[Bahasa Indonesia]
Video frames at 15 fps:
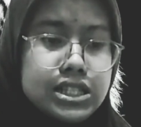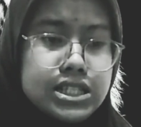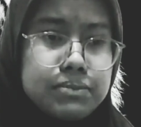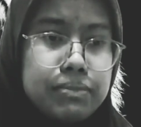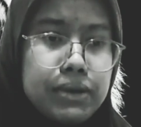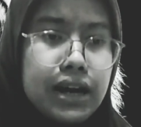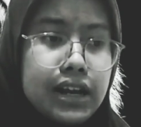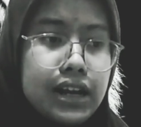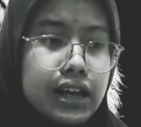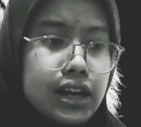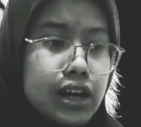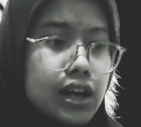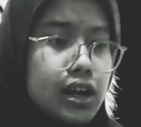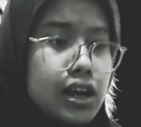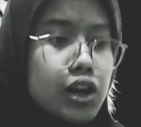cep
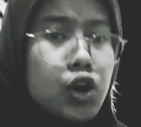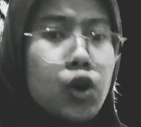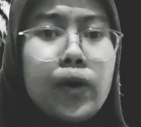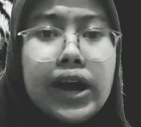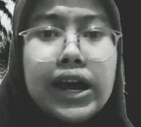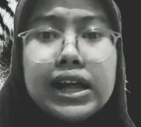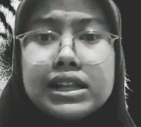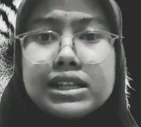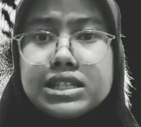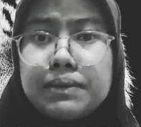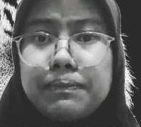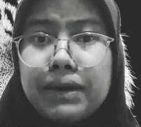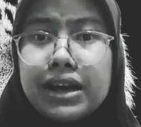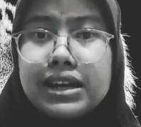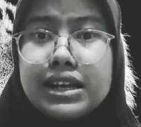noel
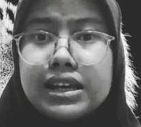cep